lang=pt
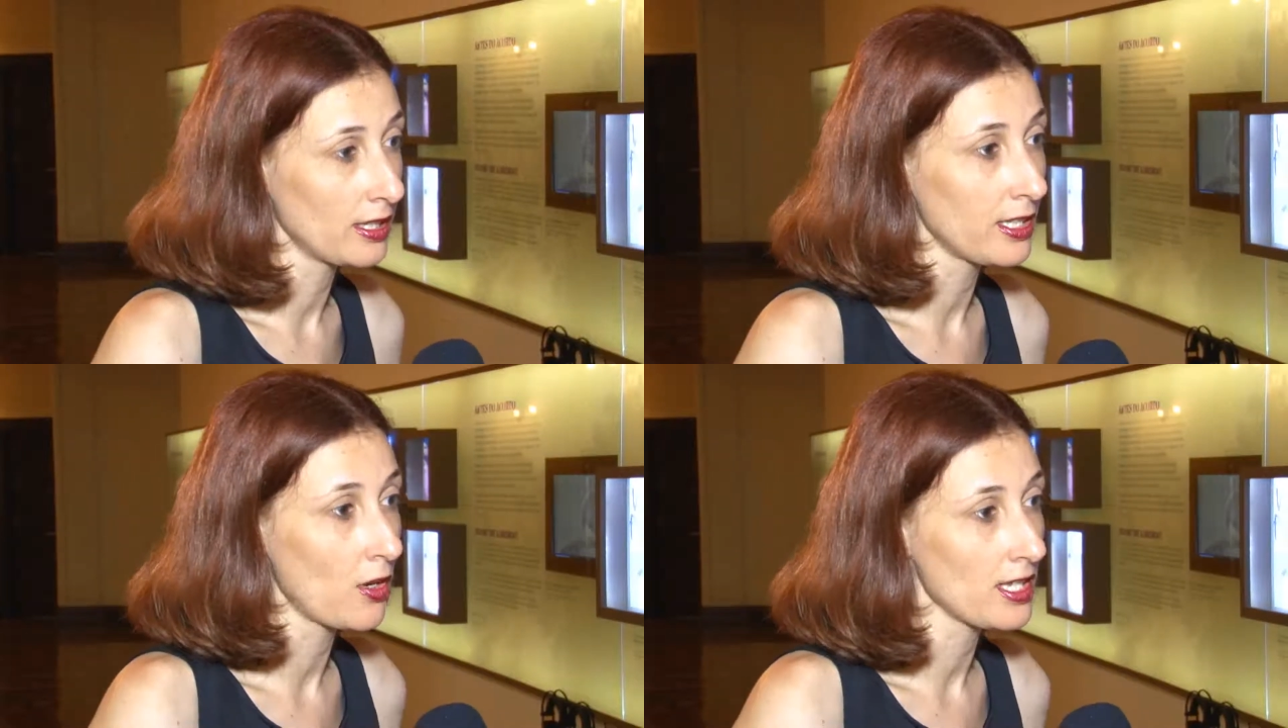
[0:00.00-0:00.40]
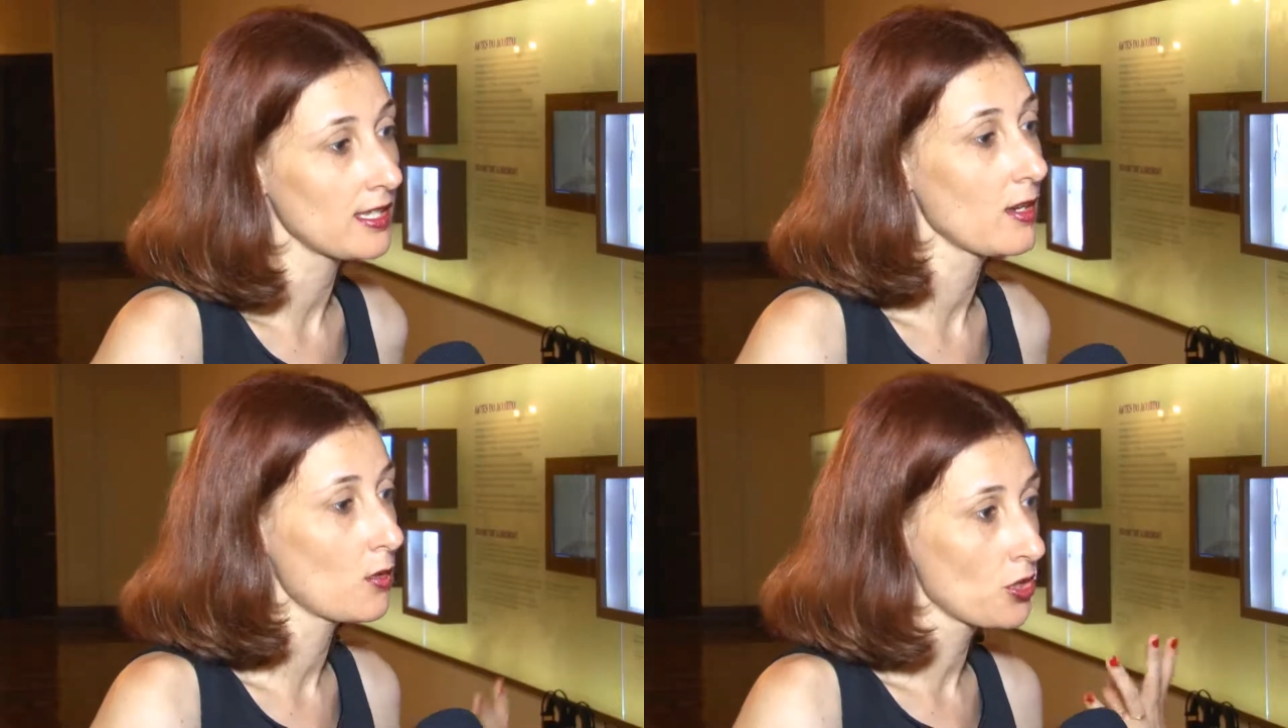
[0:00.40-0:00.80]
da
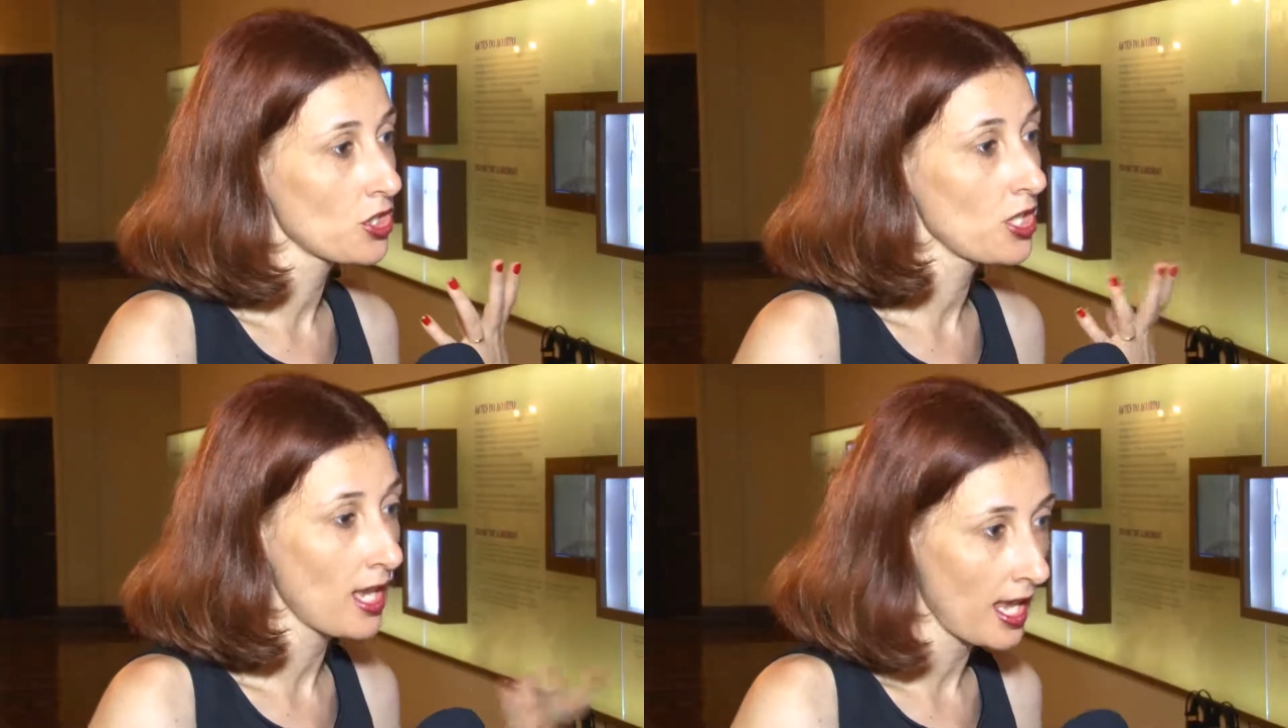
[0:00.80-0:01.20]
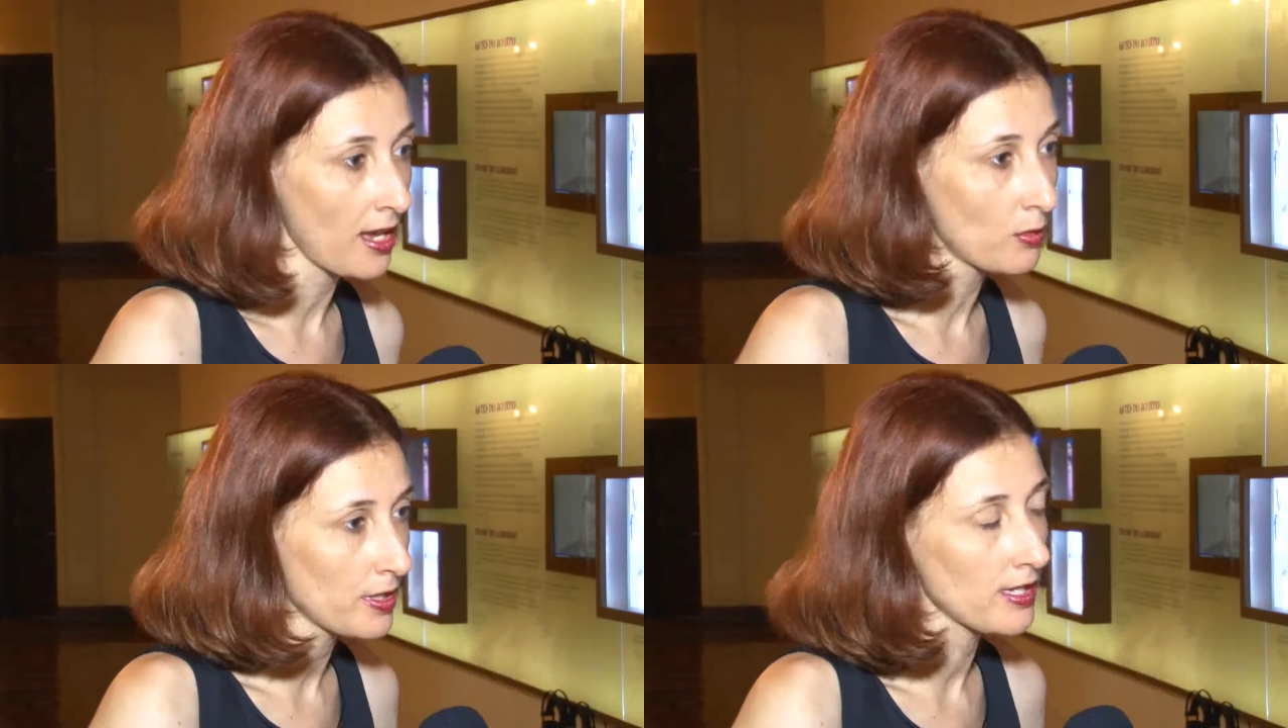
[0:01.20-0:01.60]
OIC hoje é
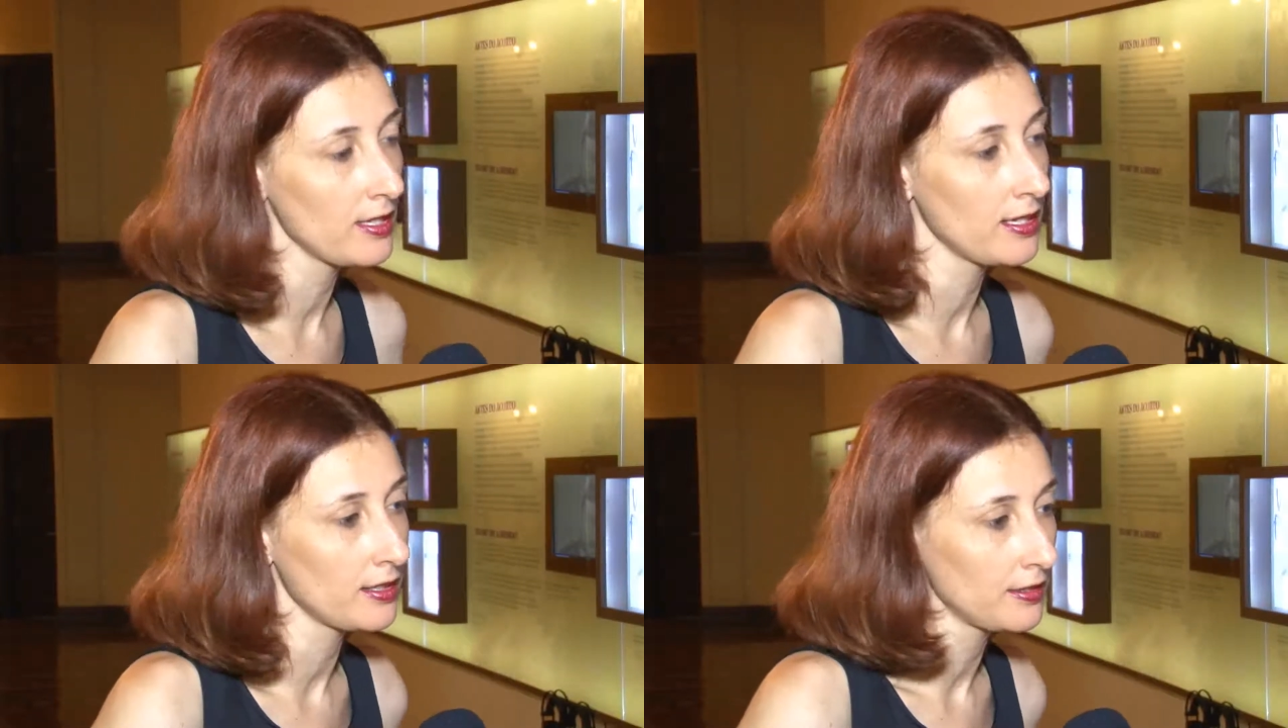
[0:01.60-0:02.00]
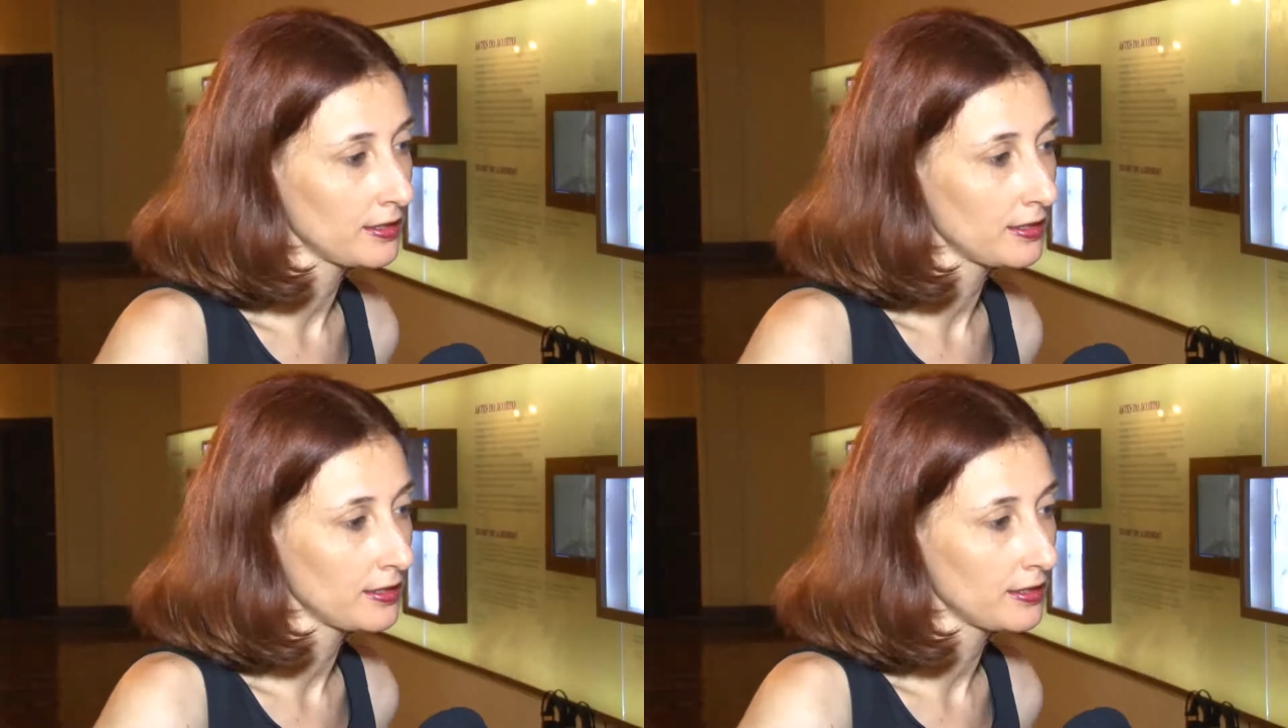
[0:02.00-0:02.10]
um brasileiro.